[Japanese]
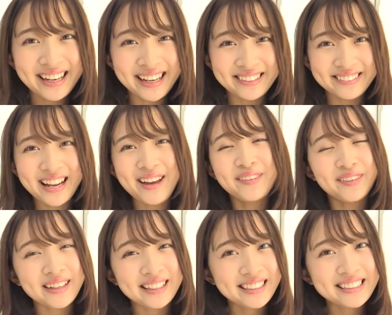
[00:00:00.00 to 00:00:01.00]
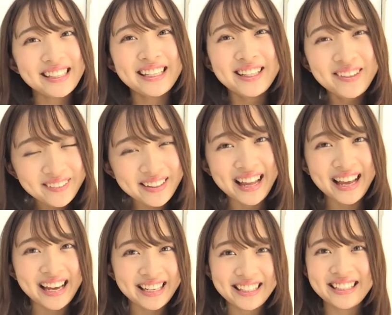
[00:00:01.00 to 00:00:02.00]
あのライブとかたくさんやってるので
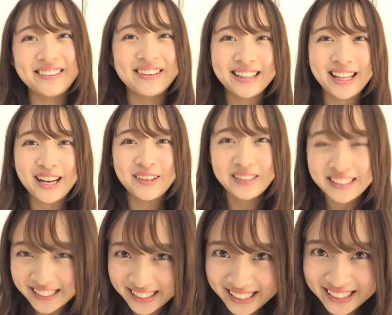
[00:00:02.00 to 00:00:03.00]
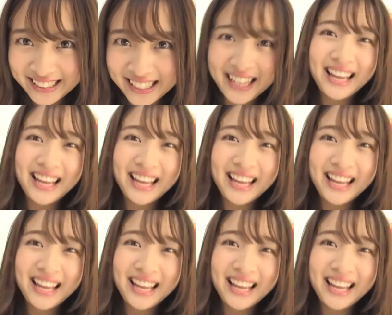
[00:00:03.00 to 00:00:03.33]
会いに来てくれたら嬉しいです